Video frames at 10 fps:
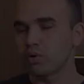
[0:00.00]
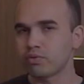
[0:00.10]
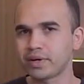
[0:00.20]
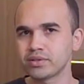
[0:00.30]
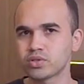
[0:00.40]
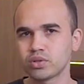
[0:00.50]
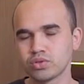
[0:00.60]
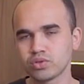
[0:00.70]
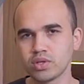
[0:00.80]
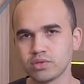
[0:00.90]
falo de
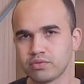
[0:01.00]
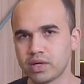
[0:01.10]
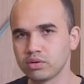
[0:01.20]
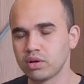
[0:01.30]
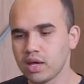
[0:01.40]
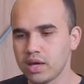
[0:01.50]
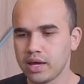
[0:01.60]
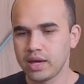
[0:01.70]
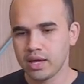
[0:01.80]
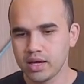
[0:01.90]
soluções, eu falo
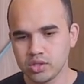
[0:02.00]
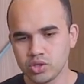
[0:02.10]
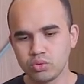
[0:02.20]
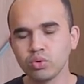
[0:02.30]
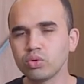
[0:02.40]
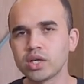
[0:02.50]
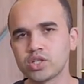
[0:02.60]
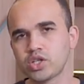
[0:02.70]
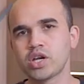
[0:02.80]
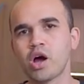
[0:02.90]
é, é, de tudo que a
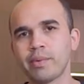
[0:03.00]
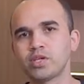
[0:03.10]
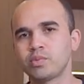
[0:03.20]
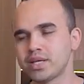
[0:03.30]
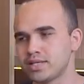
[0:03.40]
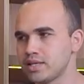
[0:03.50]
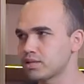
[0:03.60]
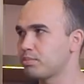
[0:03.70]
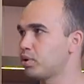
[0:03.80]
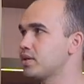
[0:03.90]
gente realmente
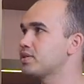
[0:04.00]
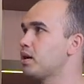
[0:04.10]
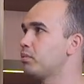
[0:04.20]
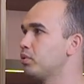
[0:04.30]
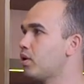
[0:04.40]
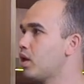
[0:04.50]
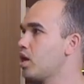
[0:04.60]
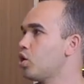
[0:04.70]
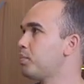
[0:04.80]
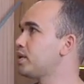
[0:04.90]
precisa. Por exemplo,
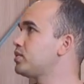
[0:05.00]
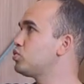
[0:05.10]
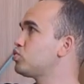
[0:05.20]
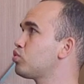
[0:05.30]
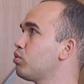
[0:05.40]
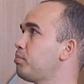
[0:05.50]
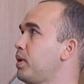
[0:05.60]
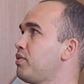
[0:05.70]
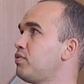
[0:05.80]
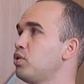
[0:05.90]
eu preciso de um
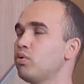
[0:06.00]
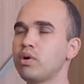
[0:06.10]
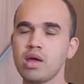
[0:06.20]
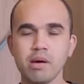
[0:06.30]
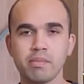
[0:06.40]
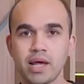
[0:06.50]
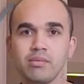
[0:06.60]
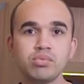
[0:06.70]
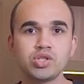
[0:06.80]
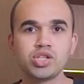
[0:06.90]
perfil para
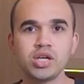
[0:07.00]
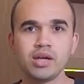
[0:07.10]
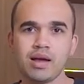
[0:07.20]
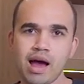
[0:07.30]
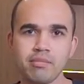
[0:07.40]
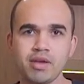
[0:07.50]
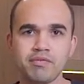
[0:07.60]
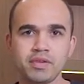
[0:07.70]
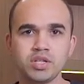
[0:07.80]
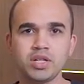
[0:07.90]
embutir a minha
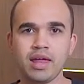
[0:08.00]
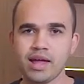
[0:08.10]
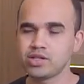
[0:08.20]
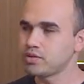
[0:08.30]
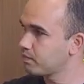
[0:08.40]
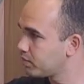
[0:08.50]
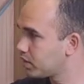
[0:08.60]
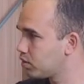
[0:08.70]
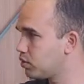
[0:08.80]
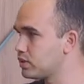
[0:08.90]
fita de LED.
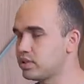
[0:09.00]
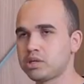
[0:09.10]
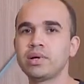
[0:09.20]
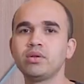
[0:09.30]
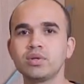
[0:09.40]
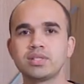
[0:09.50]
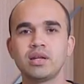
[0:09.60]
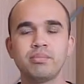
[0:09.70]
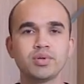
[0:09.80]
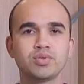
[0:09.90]
O sistema Lux
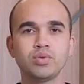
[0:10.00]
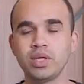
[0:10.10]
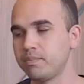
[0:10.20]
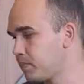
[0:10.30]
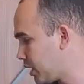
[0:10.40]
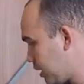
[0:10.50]
ele possui.